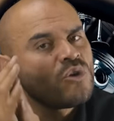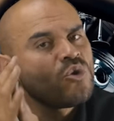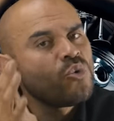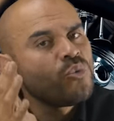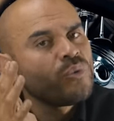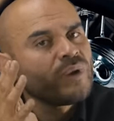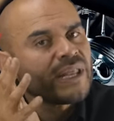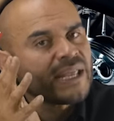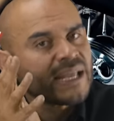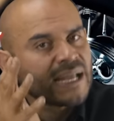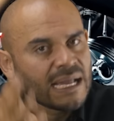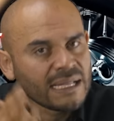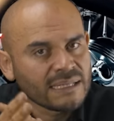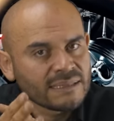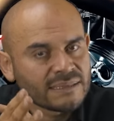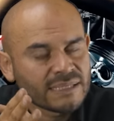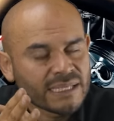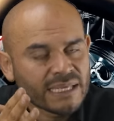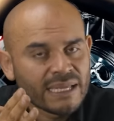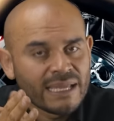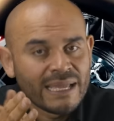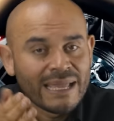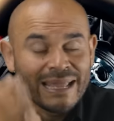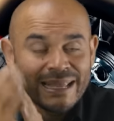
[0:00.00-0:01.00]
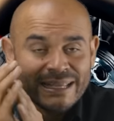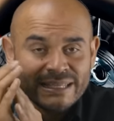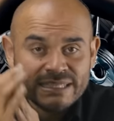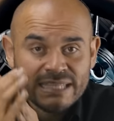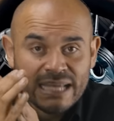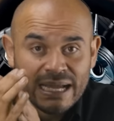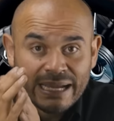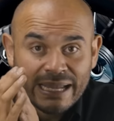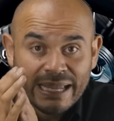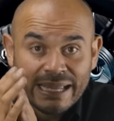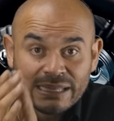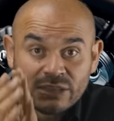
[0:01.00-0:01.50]
lubricante,
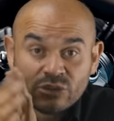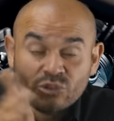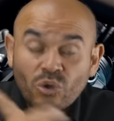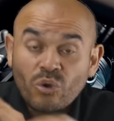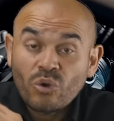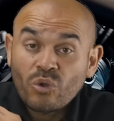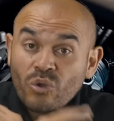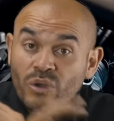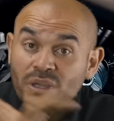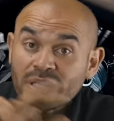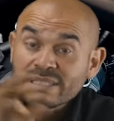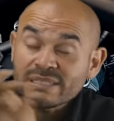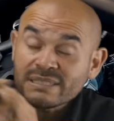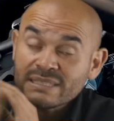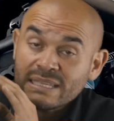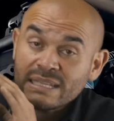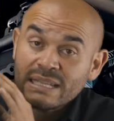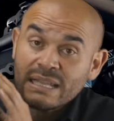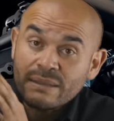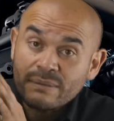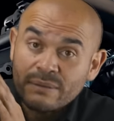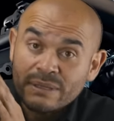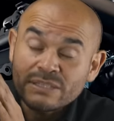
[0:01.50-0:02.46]
ya que todo este,